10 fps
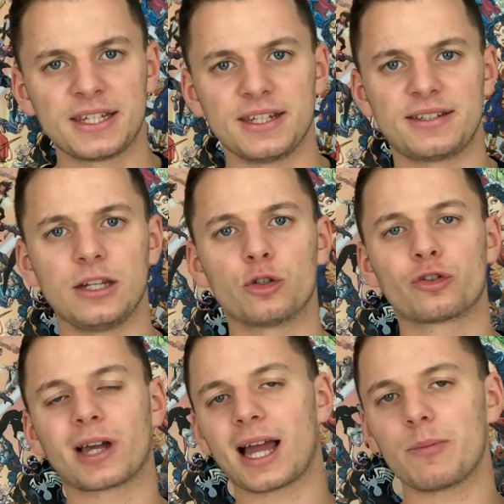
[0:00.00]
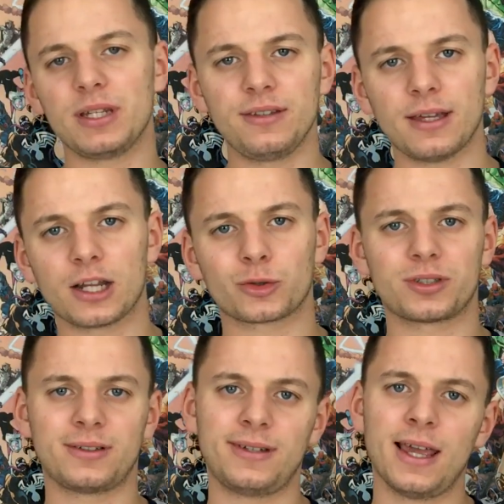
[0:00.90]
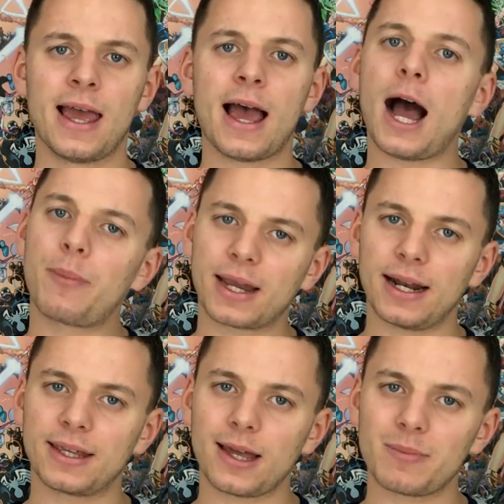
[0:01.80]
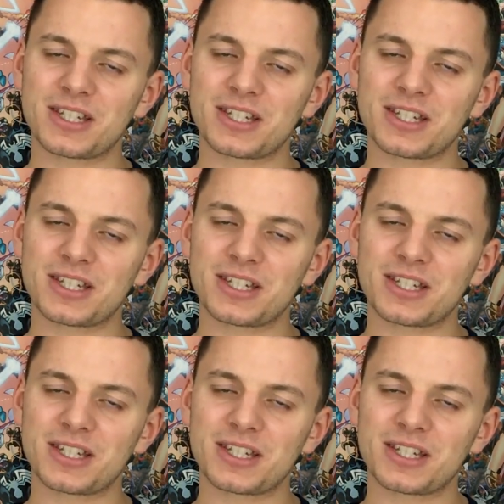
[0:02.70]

qui essaye de se réhabiliter à la société après la guerre,